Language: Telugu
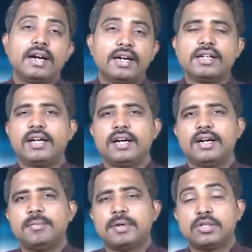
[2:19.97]
గాడ్గా
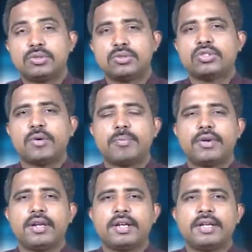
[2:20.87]
మనం చూస్తాం
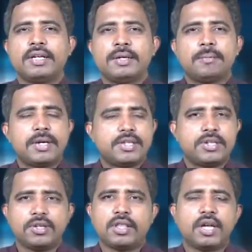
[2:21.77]
ప్రియులారా మన
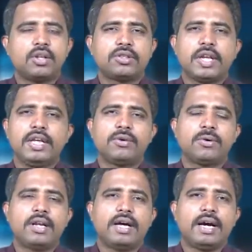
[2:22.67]
జీవితాల్లో
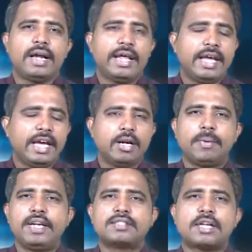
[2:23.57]
తెలియకుండా
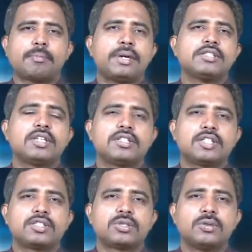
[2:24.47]
అనేకమైన సర్ప్రైజులు
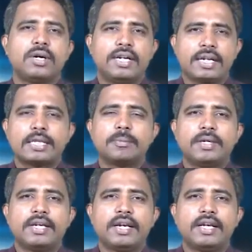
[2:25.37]
చేస్తూ అంటే అర్థం
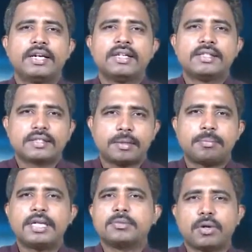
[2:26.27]
ఏంటంటే
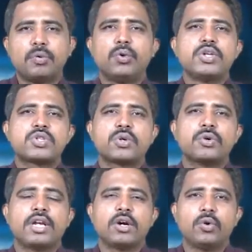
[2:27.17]
సర్ప్రైజ్ మనం
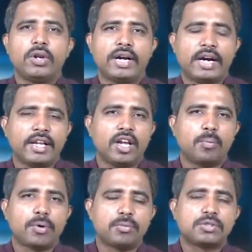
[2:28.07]
ఊహించకుండా కొన్ని
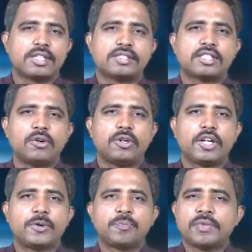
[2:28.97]
కార్యాలు ప్రభు చేస్తూ
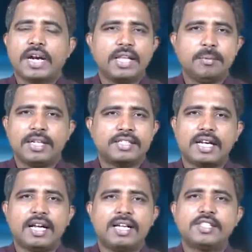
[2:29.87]
ఉంటారు అది మనకి
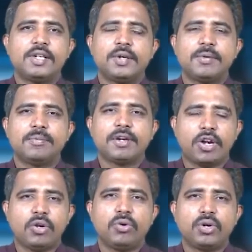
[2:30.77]
చాలా ఆశ్చర్యం మనం
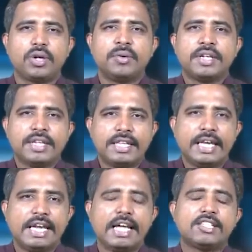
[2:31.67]
అనుకుంటాం ఇది
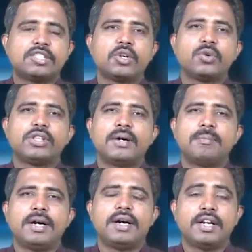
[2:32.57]
ఎలా
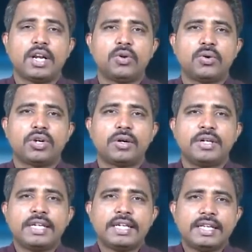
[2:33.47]
జరుగుద్దబ్బా అని అనుకుంటాం
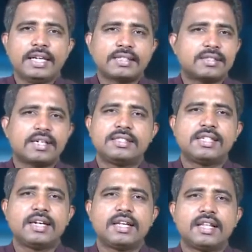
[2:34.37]
ఇది
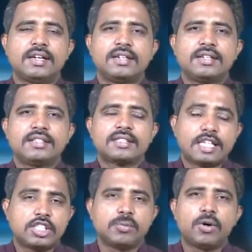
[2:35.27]
అసాధ్యం కదా
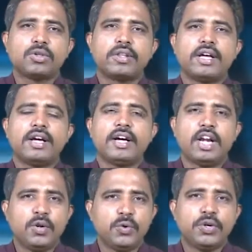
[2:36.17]
సాధ్యమవుతుందా
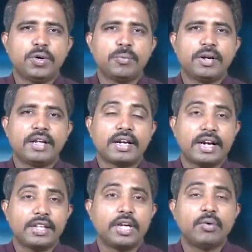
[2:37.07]
అని అనుకుంటాం బ్రోయిలర్
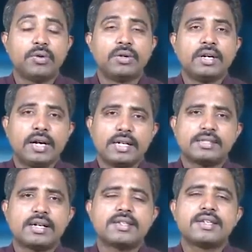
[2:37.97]
కానీ దేవుడు
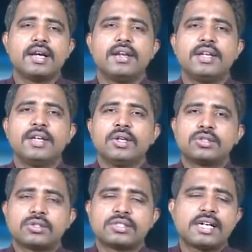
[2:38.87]
అసాధ్యాల్ని
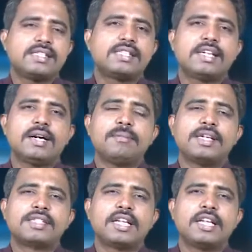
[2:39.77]
సుసాధ్యంగా
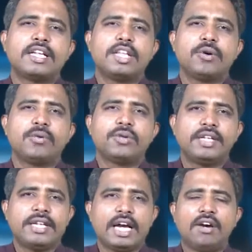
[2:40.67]
మార్చగలిగిన దేవుడు
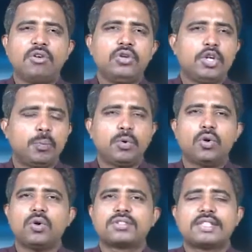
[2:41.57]
ఇది కేవలం
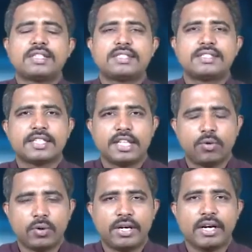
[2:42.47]
ఎప్పుడో ఒకసారి చేసే
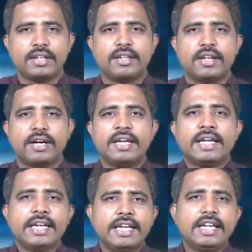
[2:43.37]
దేవుడు కాదు ఈయన
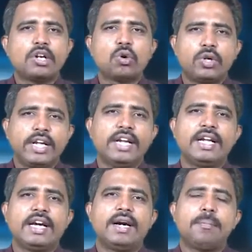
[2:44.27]
ఈయన
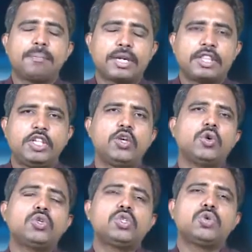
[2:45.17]
రొటీన్గా
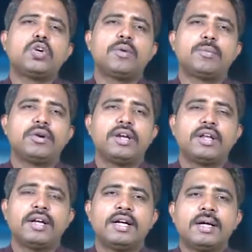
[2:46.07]
ప్రతిరోజు కూడా
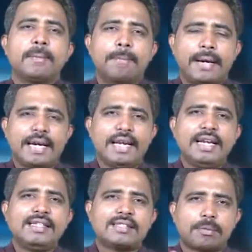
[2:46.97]
ప్రియులరా
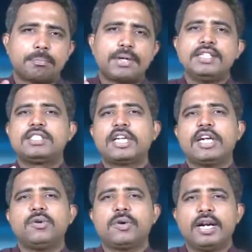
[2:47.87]
మనల్ని సర్ప్రైజ్
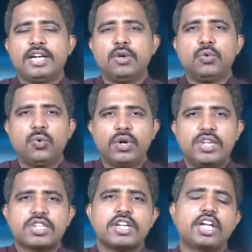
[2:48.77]
చేయడం అంటే
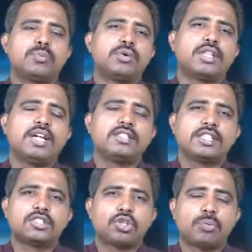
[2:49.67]
ఊహించిన అద్భుతాలు
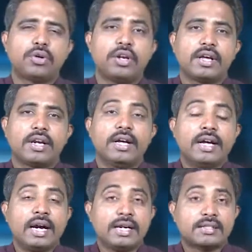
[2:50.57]
చేస్తూ ప్రియులరా
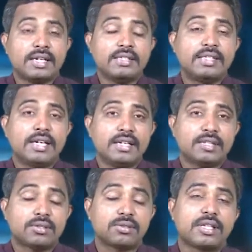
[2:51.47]

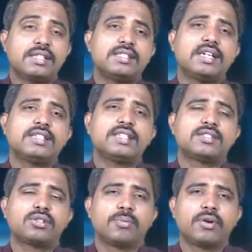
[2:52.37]
అసాధ్యాల్ని సుసాధ్యాలు
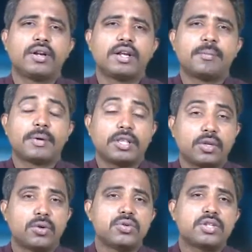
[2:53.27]
చేస్తూ ప్రియులరా
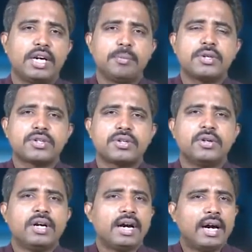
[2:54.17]
ప్రతిరోజు నడిపించడం
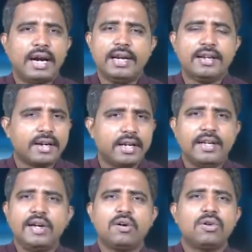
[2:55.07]
ఆయన
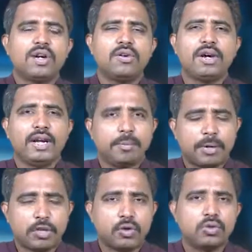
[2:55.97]
రెడీగా ఉన్నాడు ఆయన
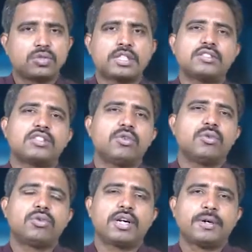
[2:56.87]
ప్రతిరోజు చేస్తూ
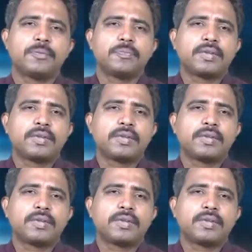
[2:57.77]
ఉంటాడు